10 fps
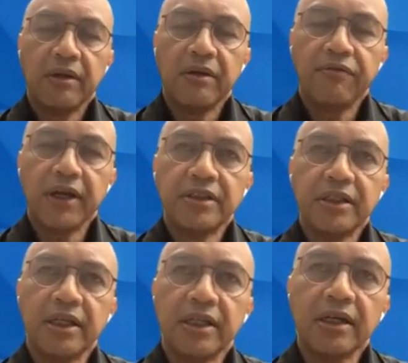
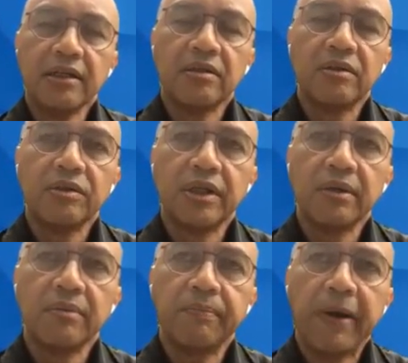inflasi kita
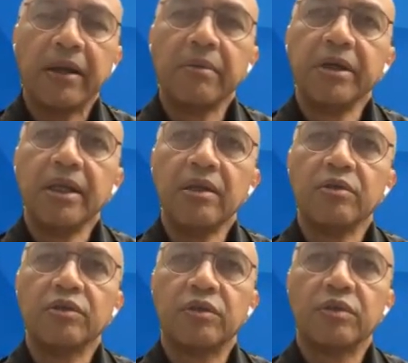during pandemi ini
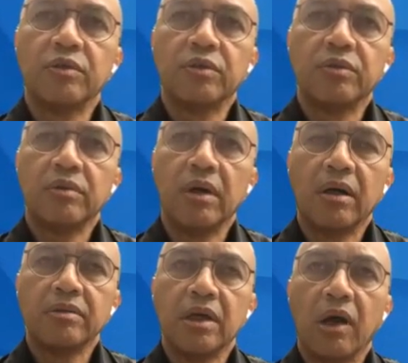justru
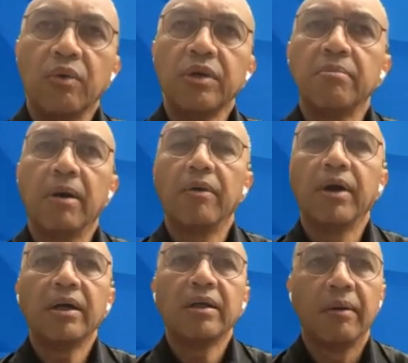uh, jauh di
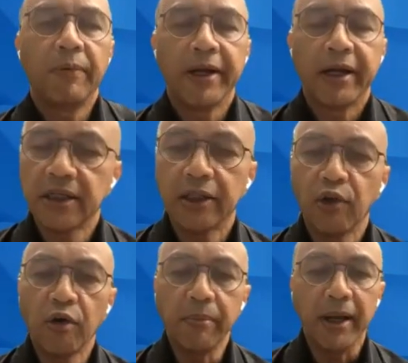bawah pada saat
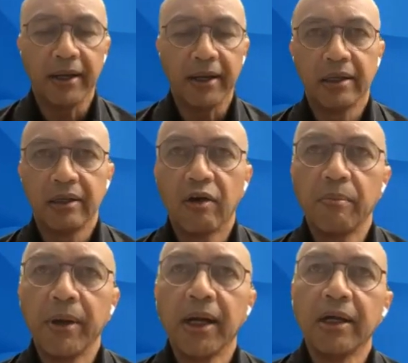normal ya.
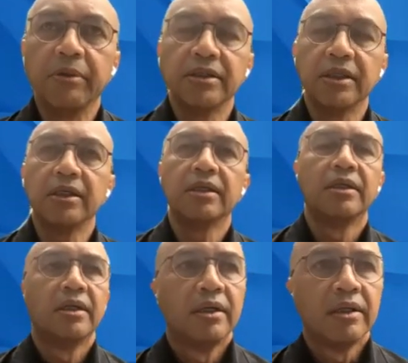Normal hmm, kan biasanya
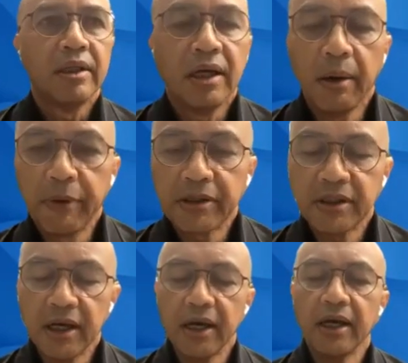3,3
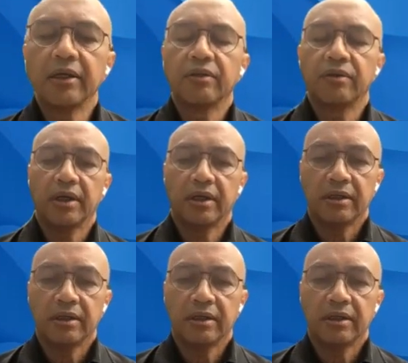persen gitu ya. Uh,